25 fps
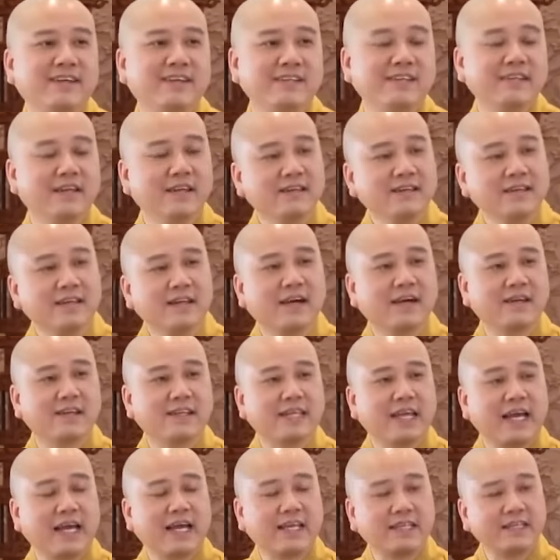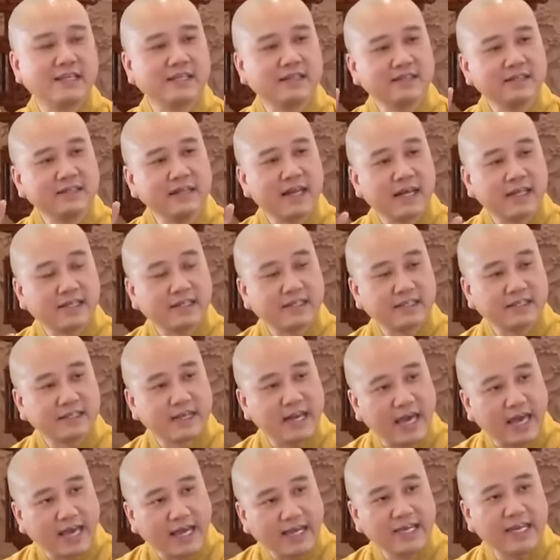những lời dạy những
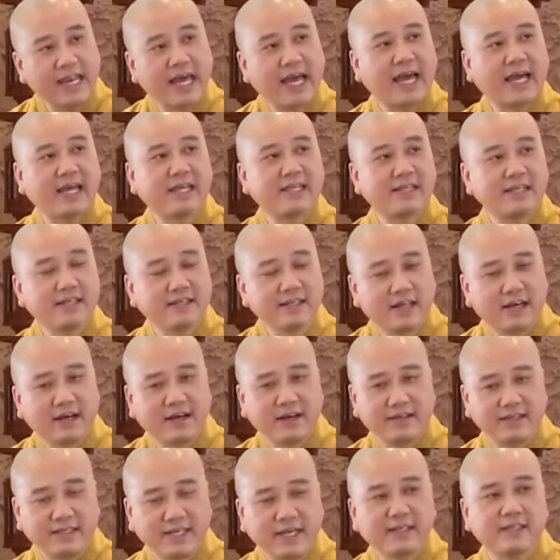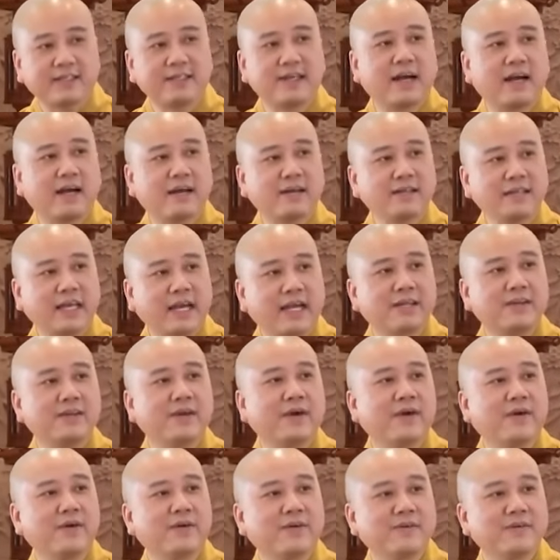để lại những lời nhắc nhở dạy
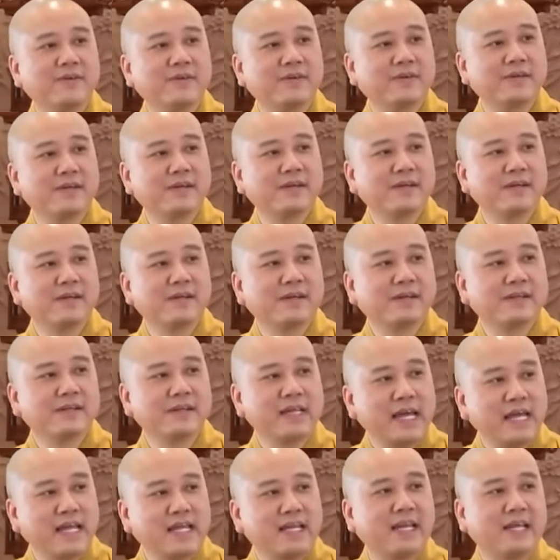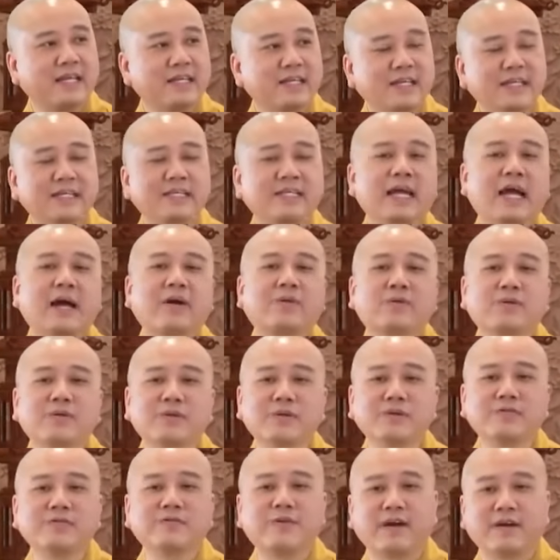dỗ đây là di giáo của
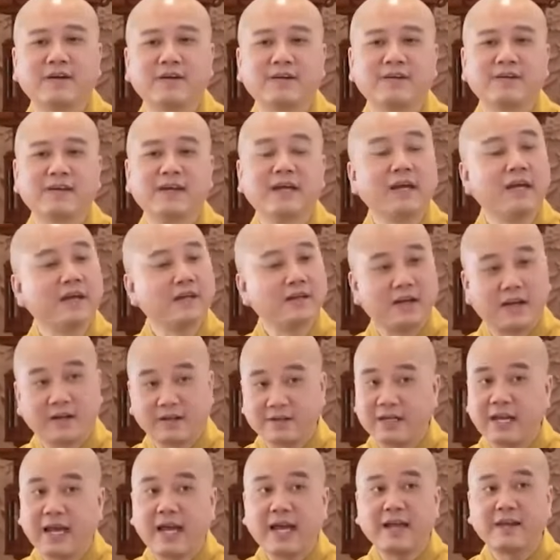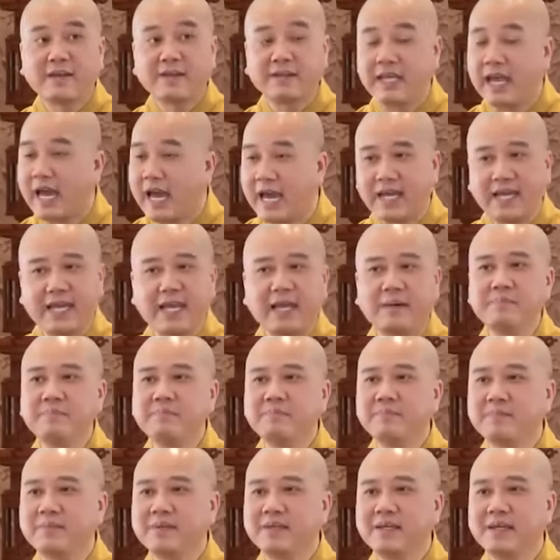đức phật thật ra dài lắm
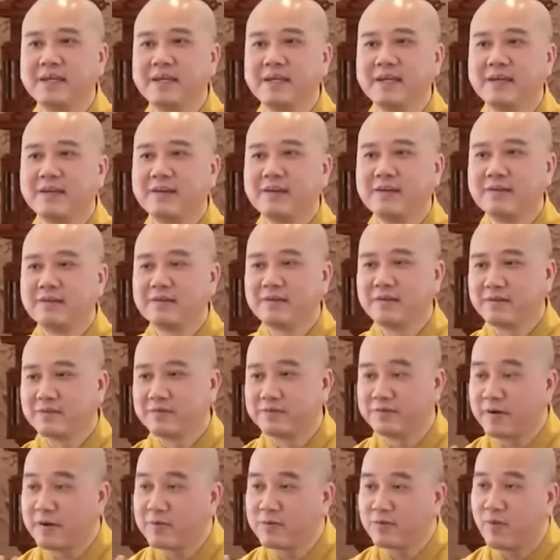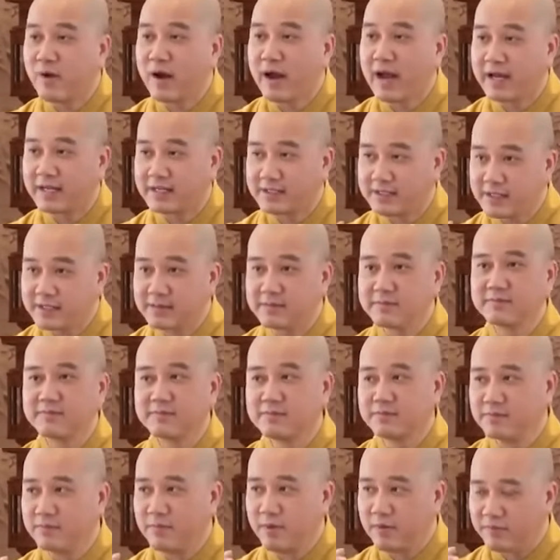Pháp Hòa trích
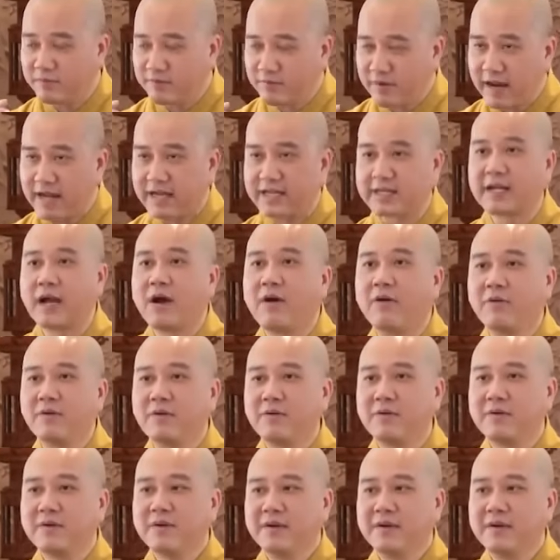một vài câu